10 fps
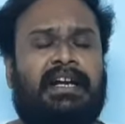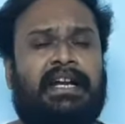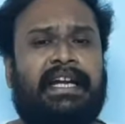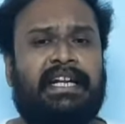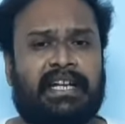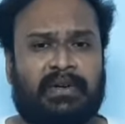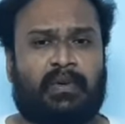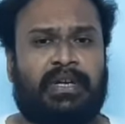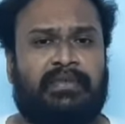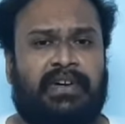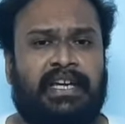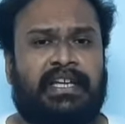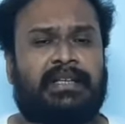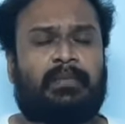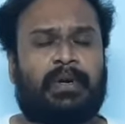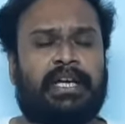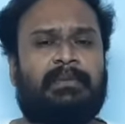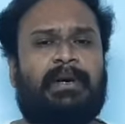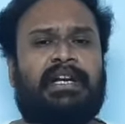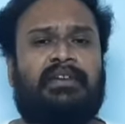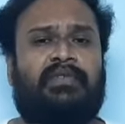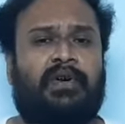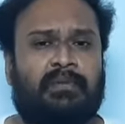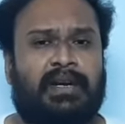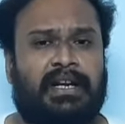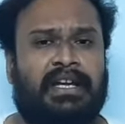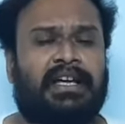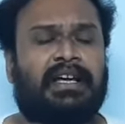நைன்டீன் டுவெண்ட்டி ஃபைவ் இந்த பொலிட்டிக்கல் பார்ட்டியை ஃபவுண்ட் பண்ண